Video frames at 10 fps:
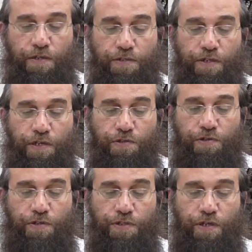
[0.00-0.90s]
Человек,
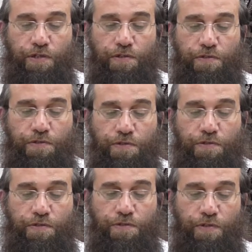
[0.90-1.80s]
который съел
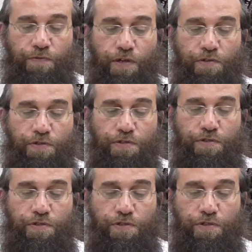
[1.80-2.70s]
навелюс
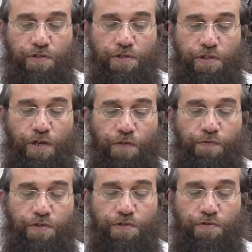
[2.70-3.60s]

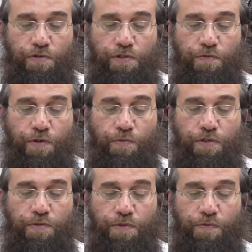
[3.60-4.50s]
трейфус шкоцем
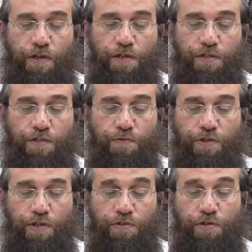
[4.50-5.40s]
ремосим. Навель это
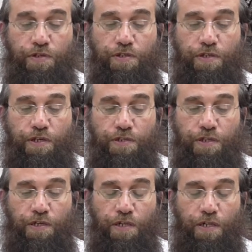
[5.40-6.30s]
животное, которое не
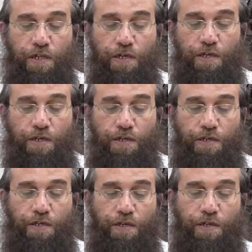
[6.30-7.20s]
зарезано
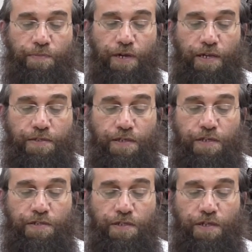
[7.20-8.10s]
или неправильно
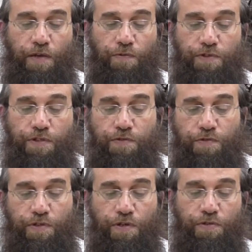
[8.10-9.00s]
зарезано. Трейфус это
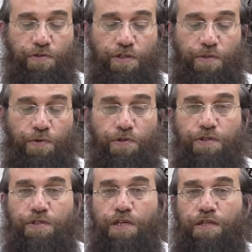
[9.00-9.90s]
животное, которое есть
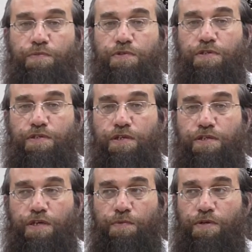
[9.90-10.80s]
определенные изъяны после
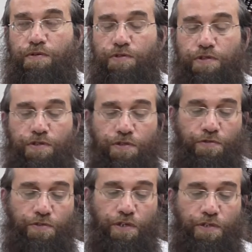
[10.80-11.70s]
зарезки обнаружились или
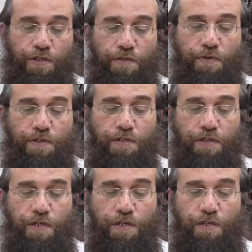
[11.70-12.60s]
до зарезки, неважно.
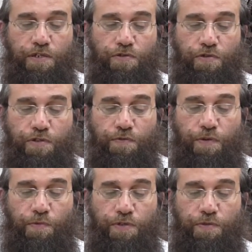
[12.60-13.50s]
Шкоцем
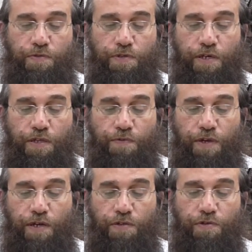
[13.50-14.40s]
ремосим это всякие
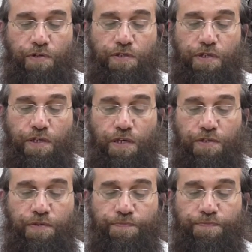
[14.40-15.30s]
твари, которых нельзя
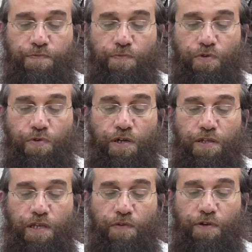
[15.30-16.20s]
есть.
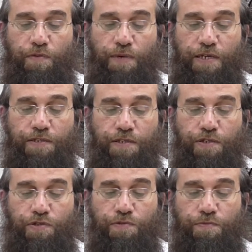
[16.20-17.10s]
Охель тевелу майс
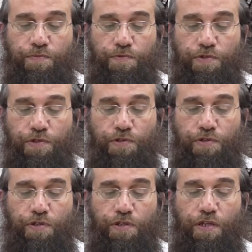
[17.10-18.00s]
ришон.
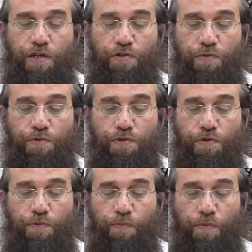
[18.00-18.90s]
Шило нитла
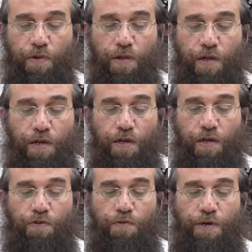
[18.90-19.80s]
трумото.
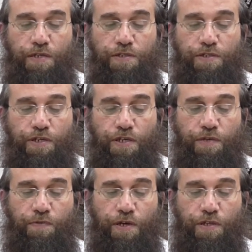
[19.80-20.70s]
У майсер
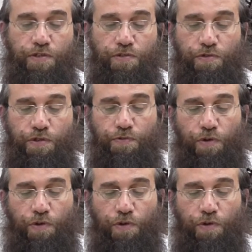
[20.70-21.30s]
шейни вегде шло